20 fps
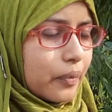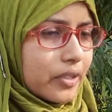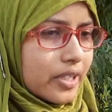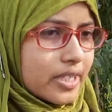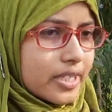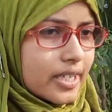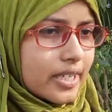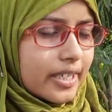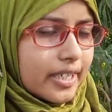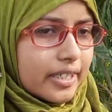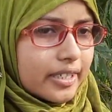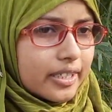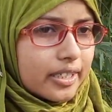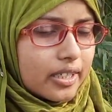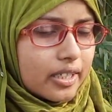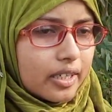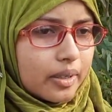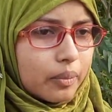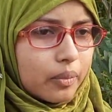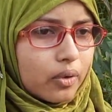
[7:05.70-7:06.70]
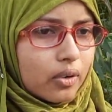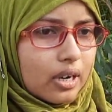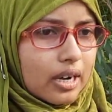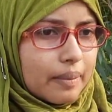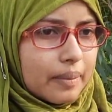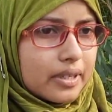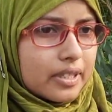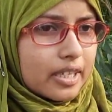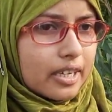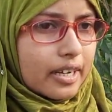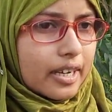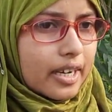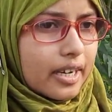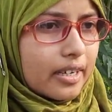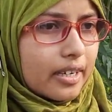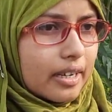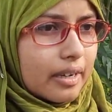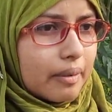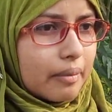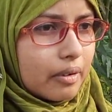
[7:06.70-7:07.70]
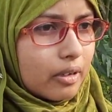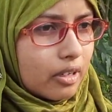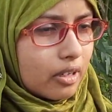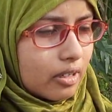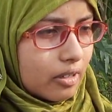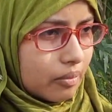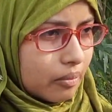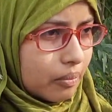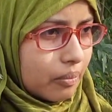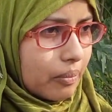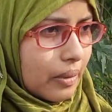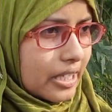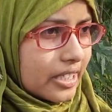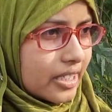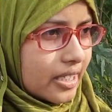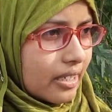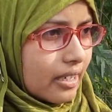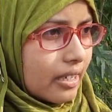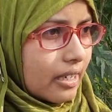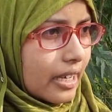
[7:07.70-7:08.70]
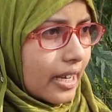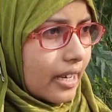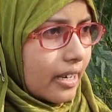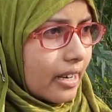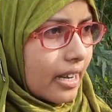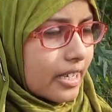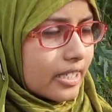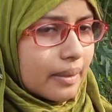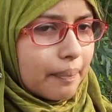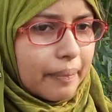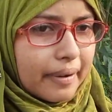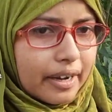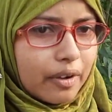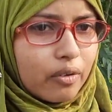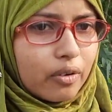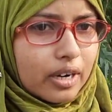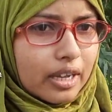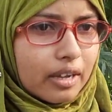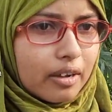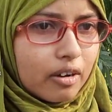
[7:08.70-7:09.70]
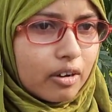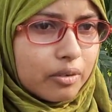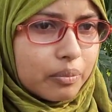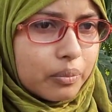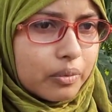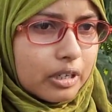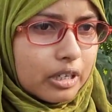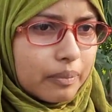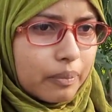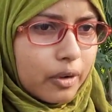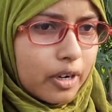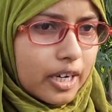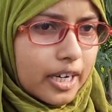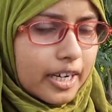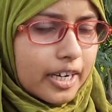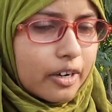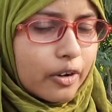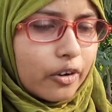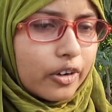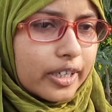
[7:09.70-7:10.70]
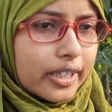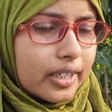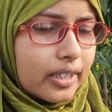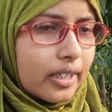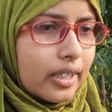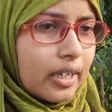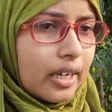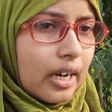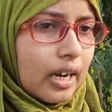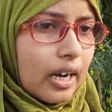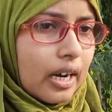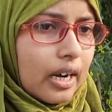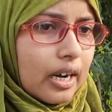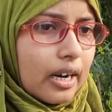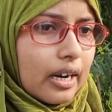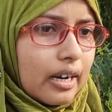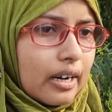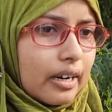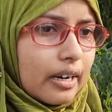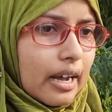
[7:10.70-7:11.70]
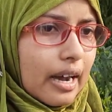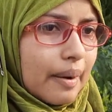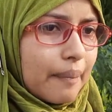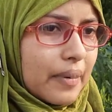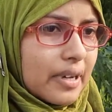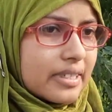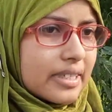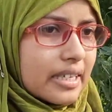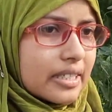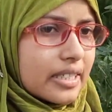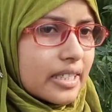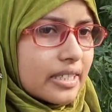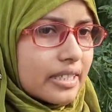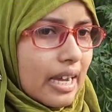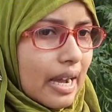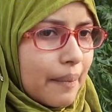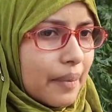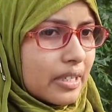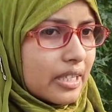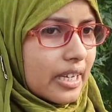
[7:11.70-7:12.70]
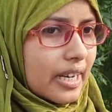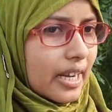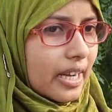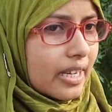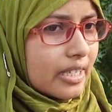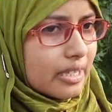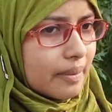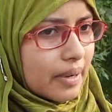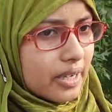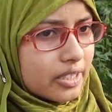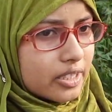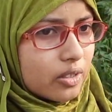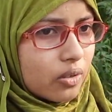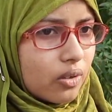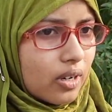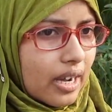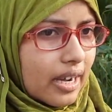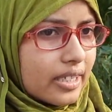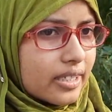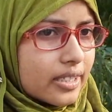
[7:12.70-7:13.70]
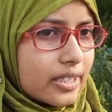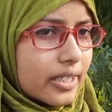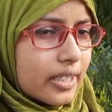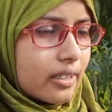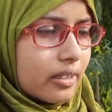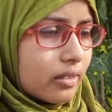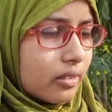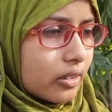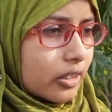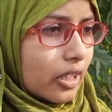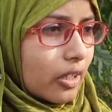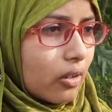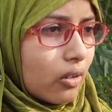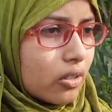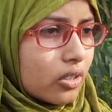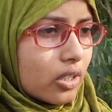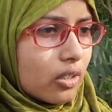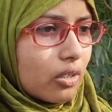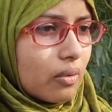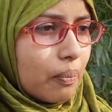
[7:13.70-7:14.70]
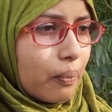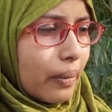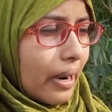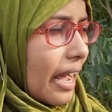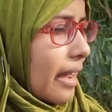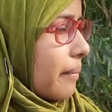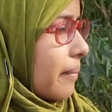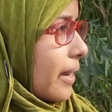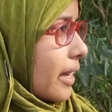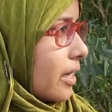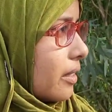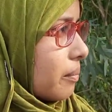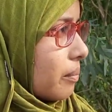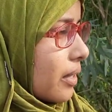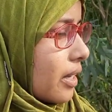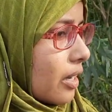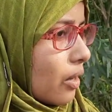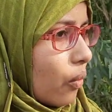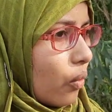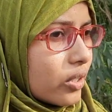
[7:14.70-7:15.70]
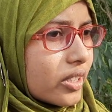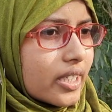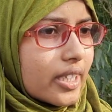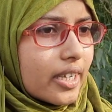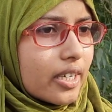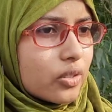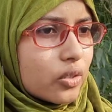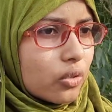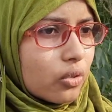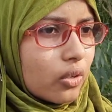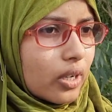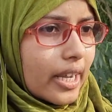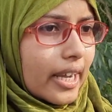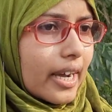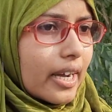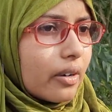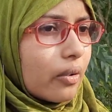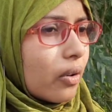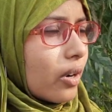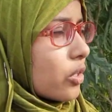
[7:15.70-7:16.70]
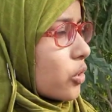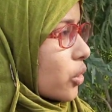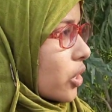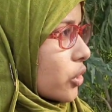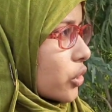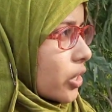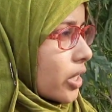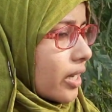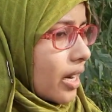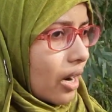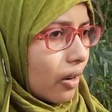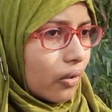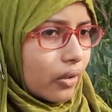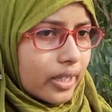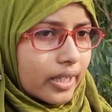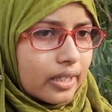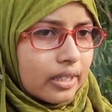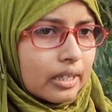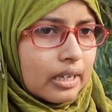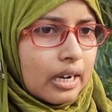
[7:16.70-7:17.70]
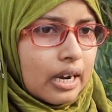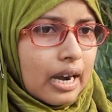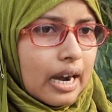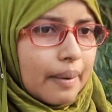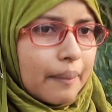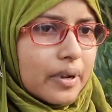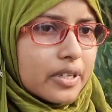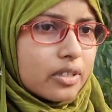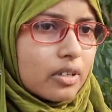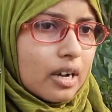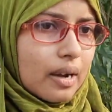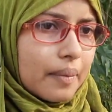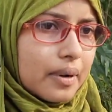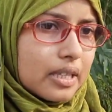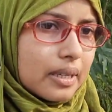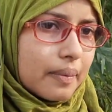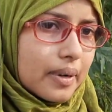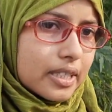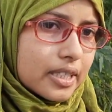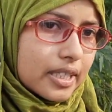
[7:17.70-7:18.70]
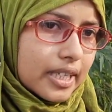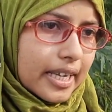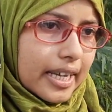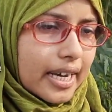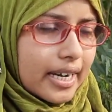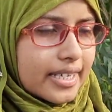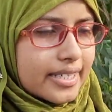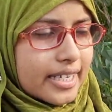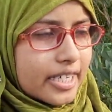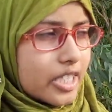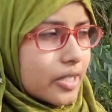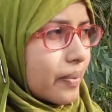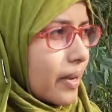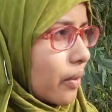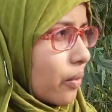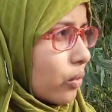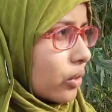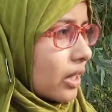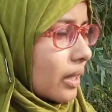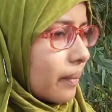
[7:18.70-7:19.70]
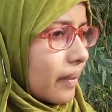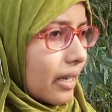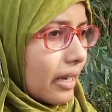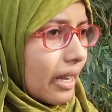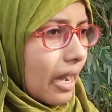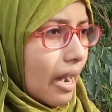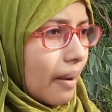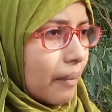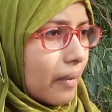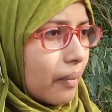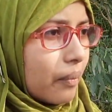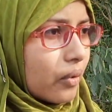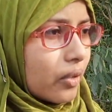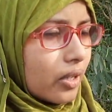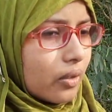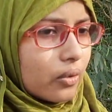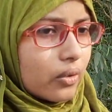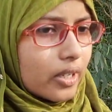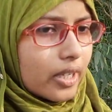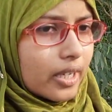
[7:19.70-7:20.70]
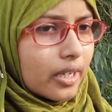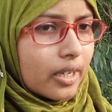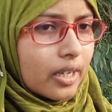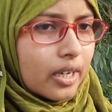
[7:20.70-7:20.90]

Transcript: প্রতিষ্ঠান একটি এবং আমাদের এখানে বাচ্চারা এখানে আসে পে করে পড়ালেখা করে আর আমরা চাচ্ছি যে আমাদের এখানে যে বাচ্চাগুলো আছে সেগুলো যেন প্রাইভেট বা কোচিংয়ের জন্য এখানে ওখানে ছোটাছুটি না করে আমরা যেন আমাদের বাচ্চাদের এখানে স্যাটিসফাই করতে পারি আমরা মনে করি